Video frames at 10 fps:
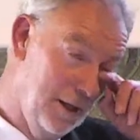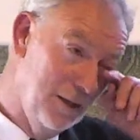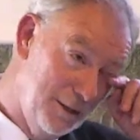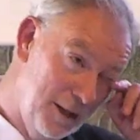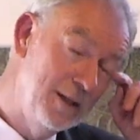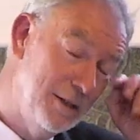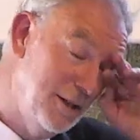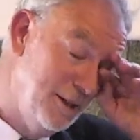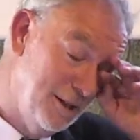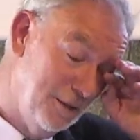Sì,
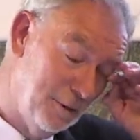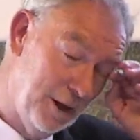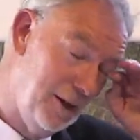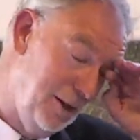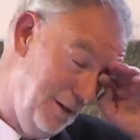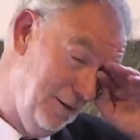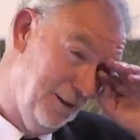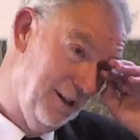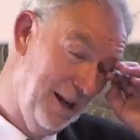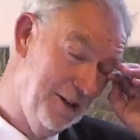sì, sì, una eh,